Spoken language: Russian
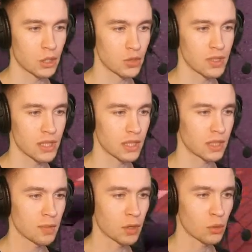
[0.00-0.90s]
количество
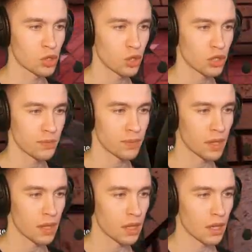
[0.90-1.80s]
денег на моем счете.
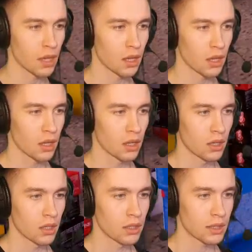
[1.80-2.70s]

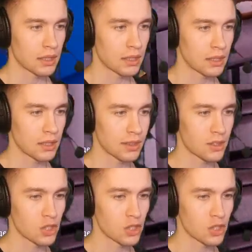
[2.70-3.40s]
И